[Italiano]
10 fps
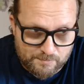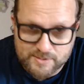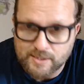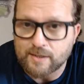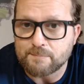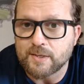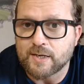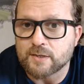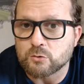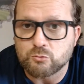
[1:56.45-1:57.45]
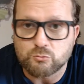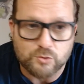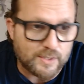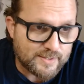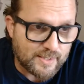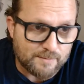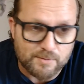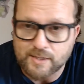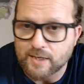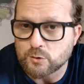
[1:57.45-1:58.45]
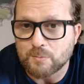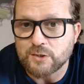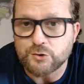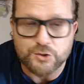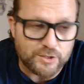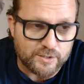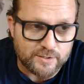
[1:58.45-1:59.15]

sarebbe in caso Tuchel, sarebbe in caso Mancini,